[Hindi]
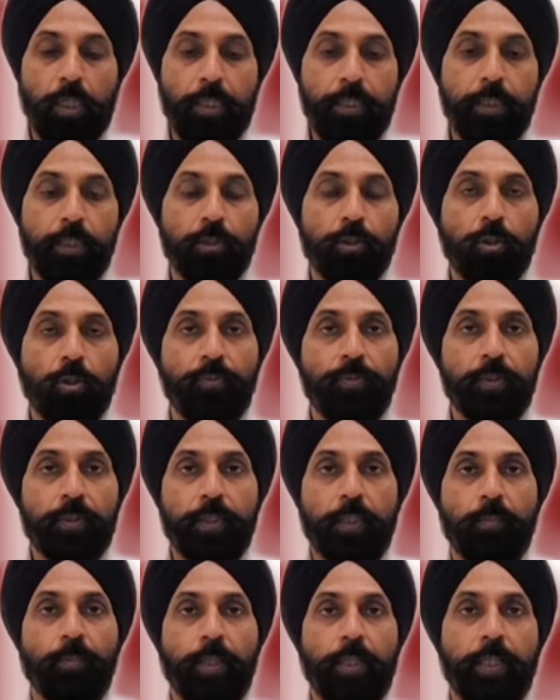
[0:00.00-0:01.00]
आईएएस
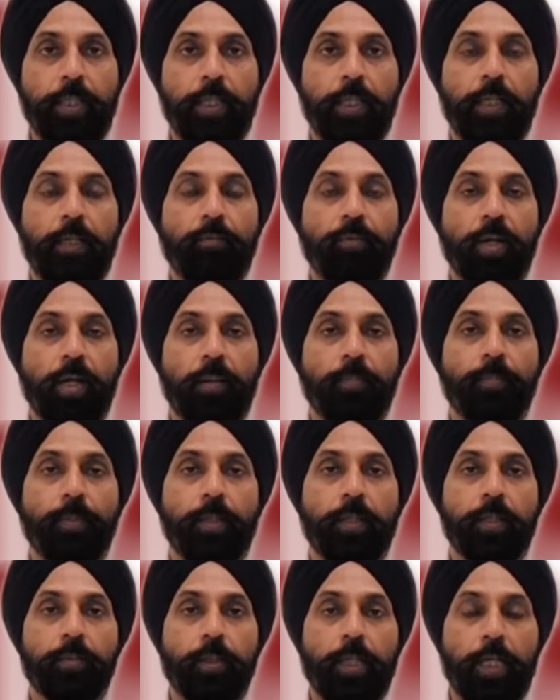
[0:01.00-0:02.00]
ऑफिसर बैठे हैं वहां
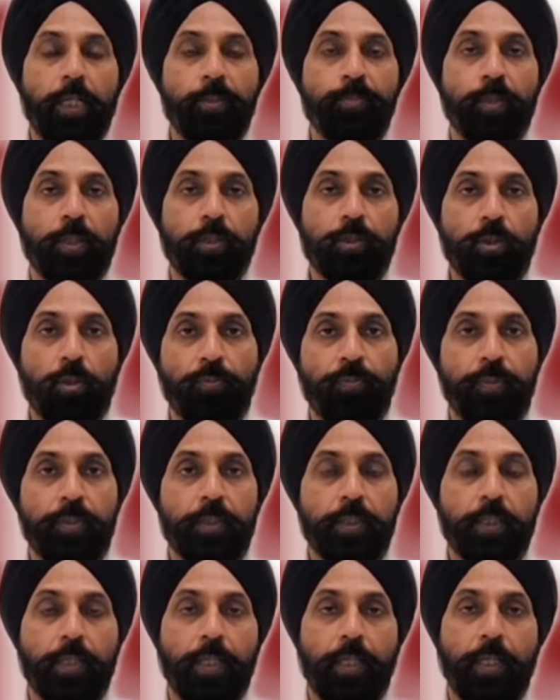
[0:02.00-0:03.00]
पर आईपीएस
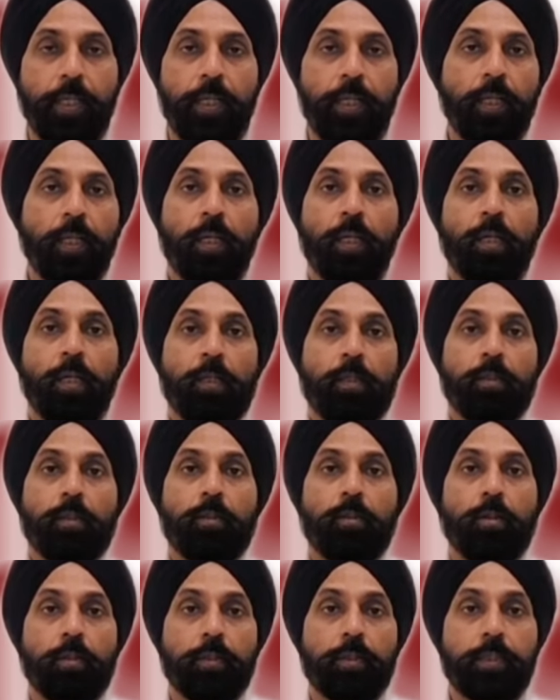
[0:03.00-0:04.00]
ऑफिसर हैं
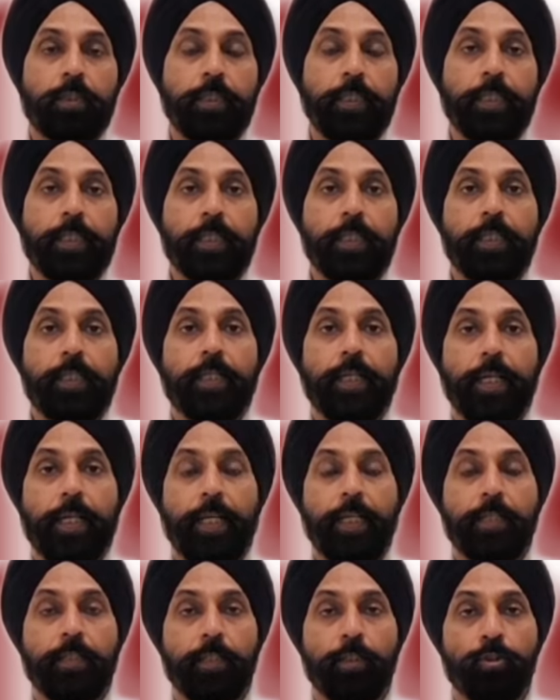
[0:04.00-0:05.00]
और स्टेट के
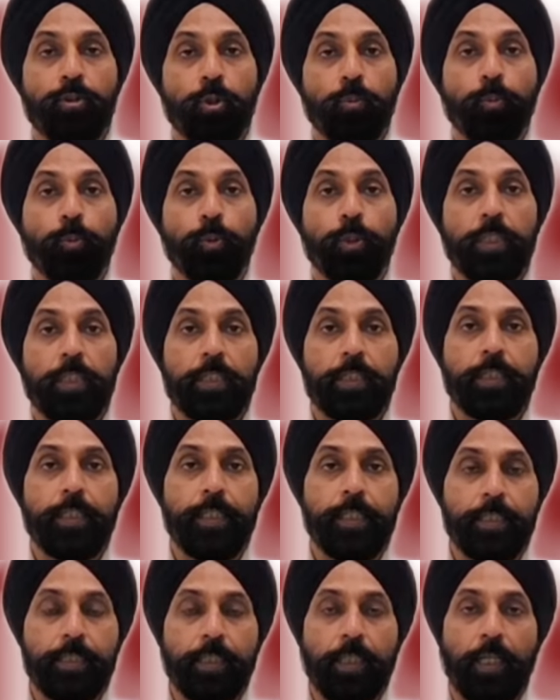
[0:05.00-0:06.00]
डायरेक्टर्स जो पूरी
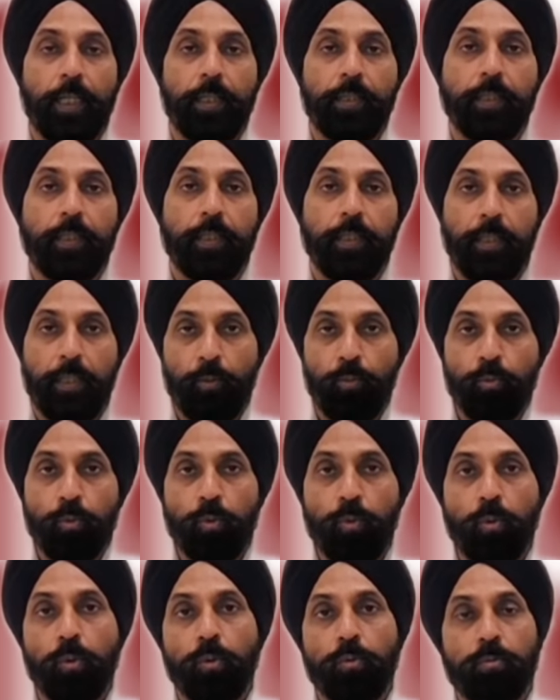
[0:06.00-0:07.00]
स्टेट चलाते हैं
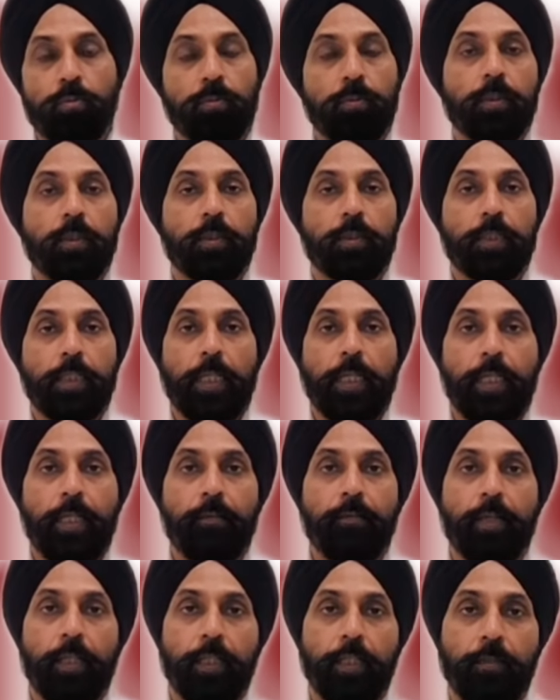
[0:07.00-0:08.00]
उनको चलाने
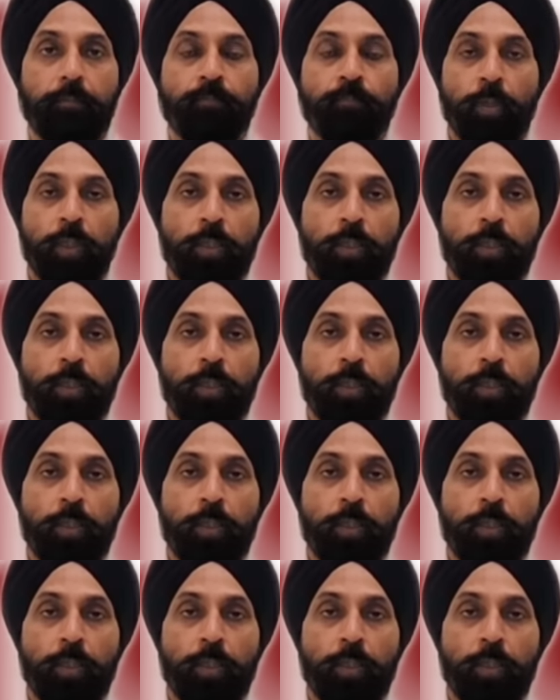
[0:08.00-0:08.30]
वाले